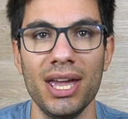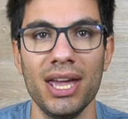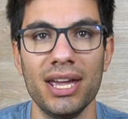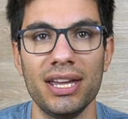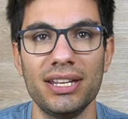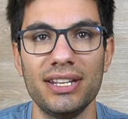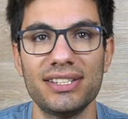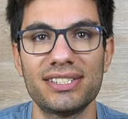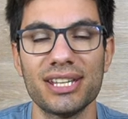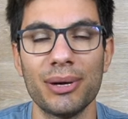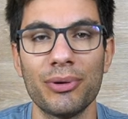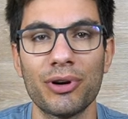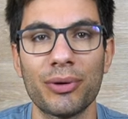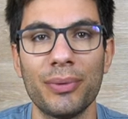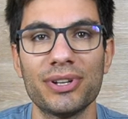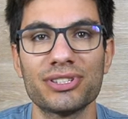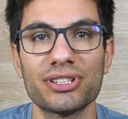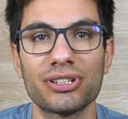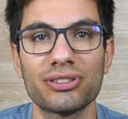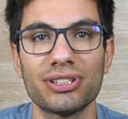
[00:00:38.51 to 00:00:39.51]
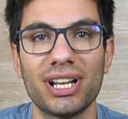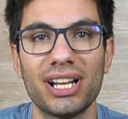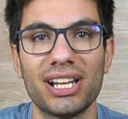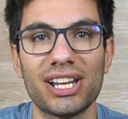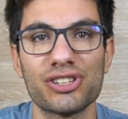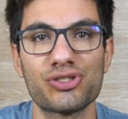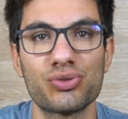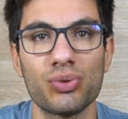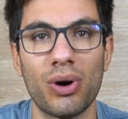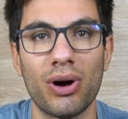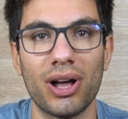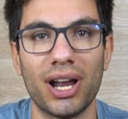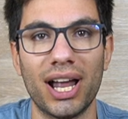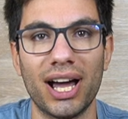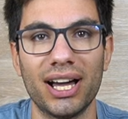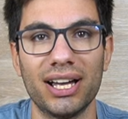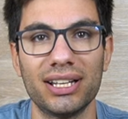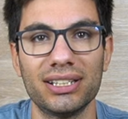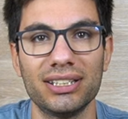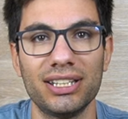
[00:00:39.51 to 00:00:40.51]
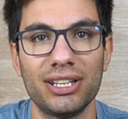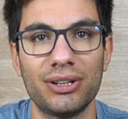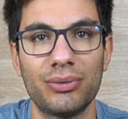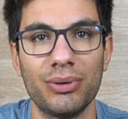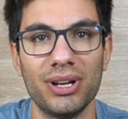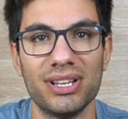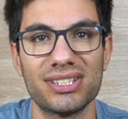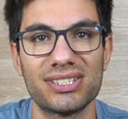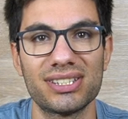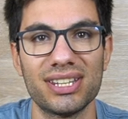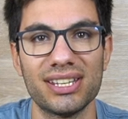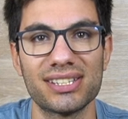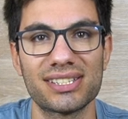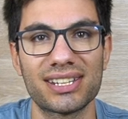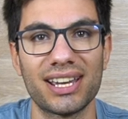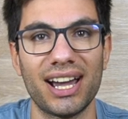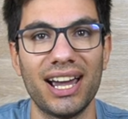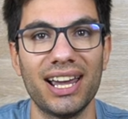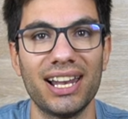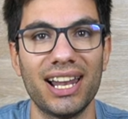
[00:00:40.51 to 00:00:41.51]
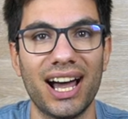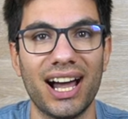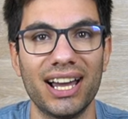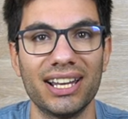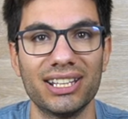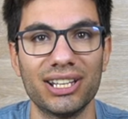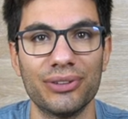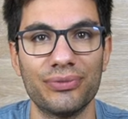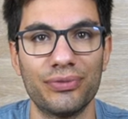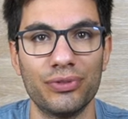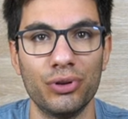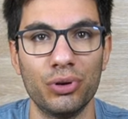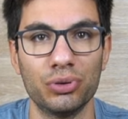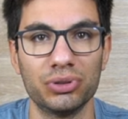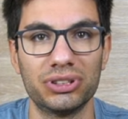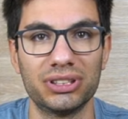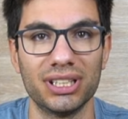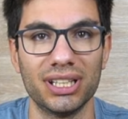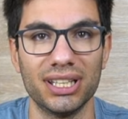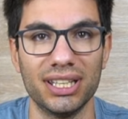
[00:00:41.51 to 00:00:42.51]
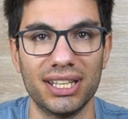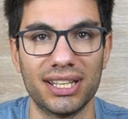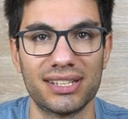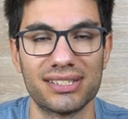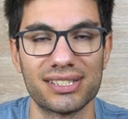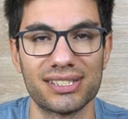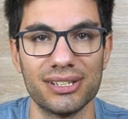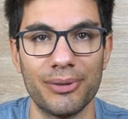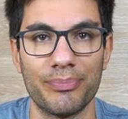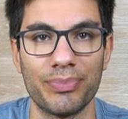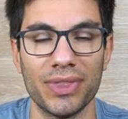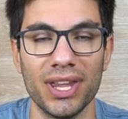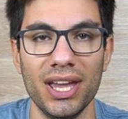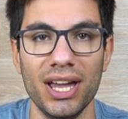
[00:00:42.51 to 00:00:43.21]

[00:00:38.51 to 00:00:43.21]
Iniziamo come al solito dalla suola di queste Skyline Float X.